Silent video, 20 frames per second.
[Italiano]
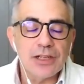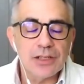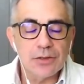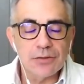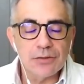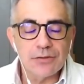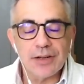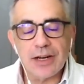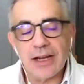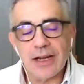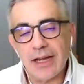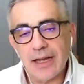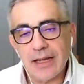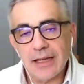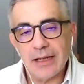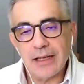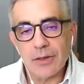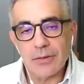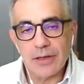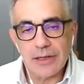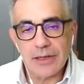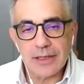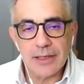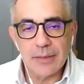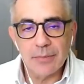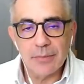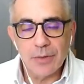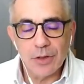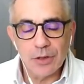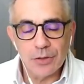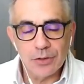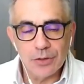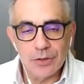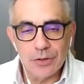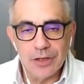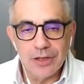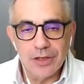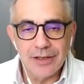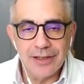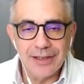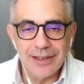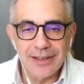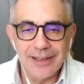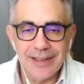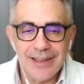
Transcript: Secondo Pregliasco, il Green Pass